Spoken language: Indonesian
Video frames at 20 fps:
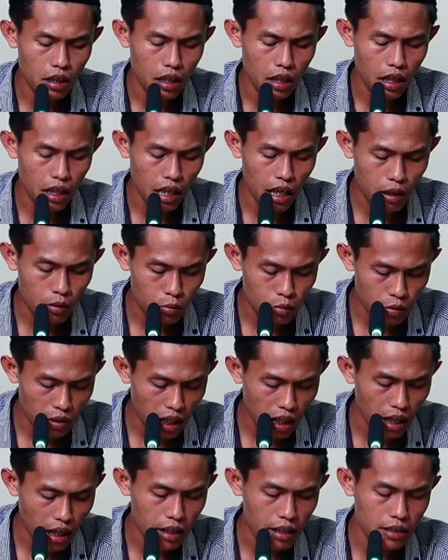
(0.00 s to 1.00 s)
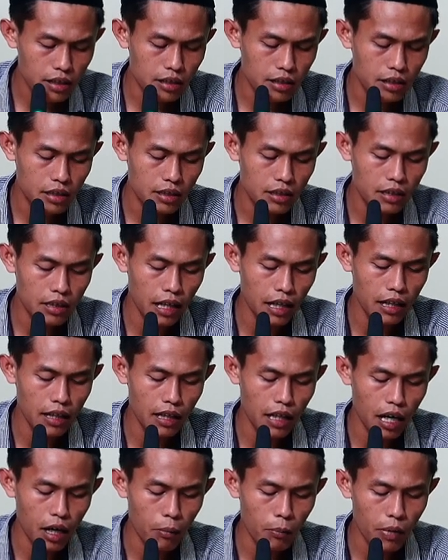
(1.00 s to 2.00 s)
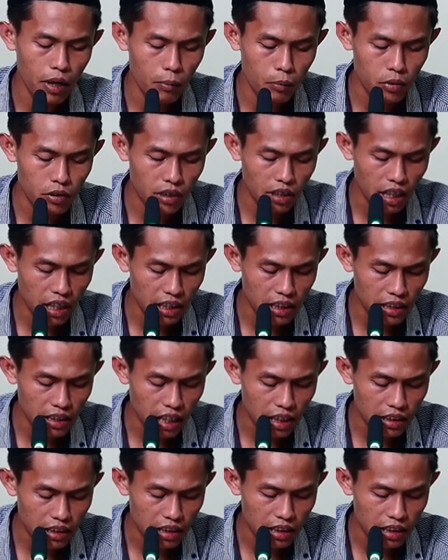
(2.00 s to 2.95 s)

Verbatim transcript: lakukan dan apapun yang kita